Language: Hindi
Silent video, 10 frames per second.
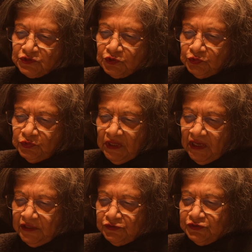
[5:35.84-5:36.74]
ज़रूर
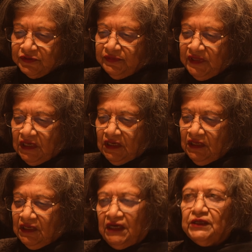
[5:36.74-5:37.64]
आयोजकों ने कहा
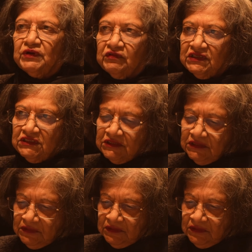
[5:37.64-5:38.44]
गाड़ी मंगवा देते